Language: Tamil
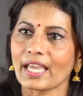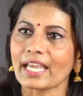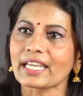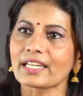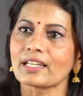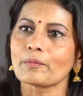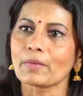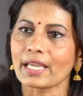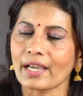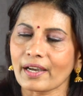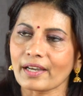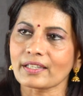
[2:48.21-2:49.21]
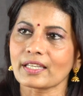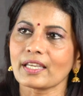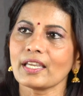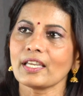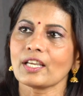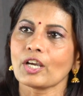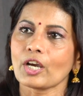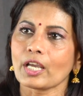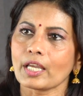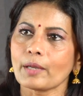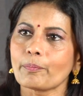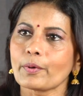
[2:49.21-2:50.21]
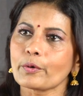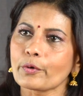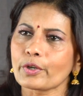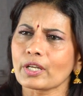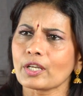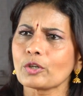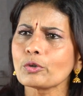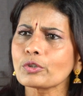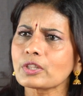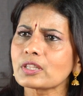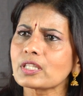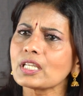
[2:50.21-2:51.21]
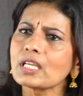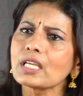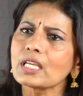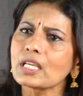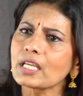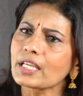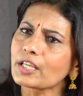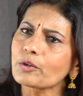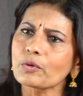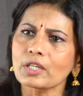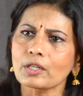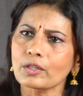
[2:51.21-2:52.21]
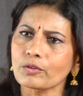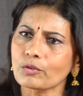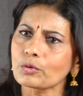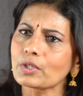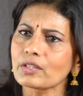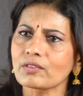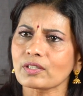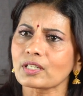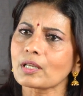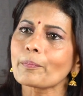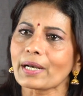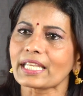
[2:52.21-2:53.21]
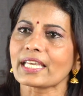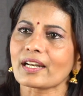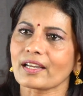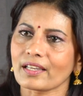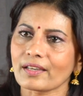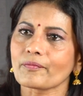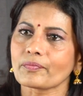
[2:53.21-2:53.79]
அகாடமி ஆக்கி இப்போ ஒரு நூற்றி இருபது ஸ்டூடெண்ட்ஸ் கிட்ட படிக்கிறாங்க